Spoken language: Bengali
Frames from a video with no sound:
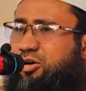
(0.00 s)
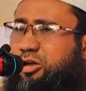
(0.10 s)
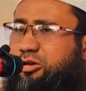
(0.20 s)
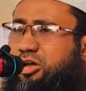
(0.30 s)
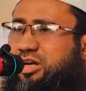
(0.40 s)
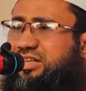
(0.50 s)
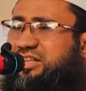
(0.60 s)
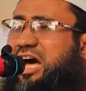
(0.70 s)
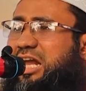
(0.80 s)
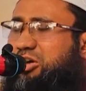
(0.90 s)
কতল
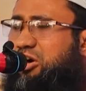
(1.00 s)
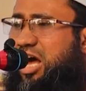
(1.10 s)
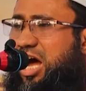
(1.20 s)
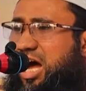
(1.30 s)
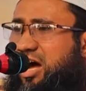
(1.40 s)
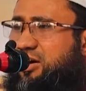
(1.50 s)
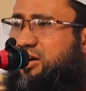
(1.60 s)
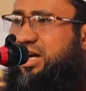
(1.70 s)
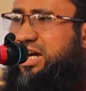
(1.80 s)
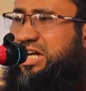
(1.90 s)
কিতাল করা
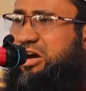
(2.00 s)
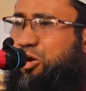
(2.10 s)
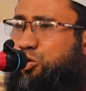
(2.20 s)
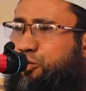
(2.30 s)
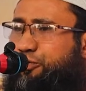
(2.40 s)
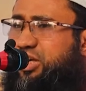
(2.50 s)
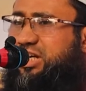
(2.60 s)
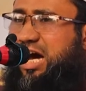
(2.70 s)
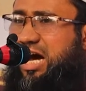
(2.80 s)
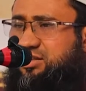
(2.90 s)
এটা হলো কুফুরি
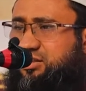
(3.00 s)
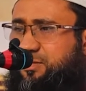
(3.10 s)
কাজ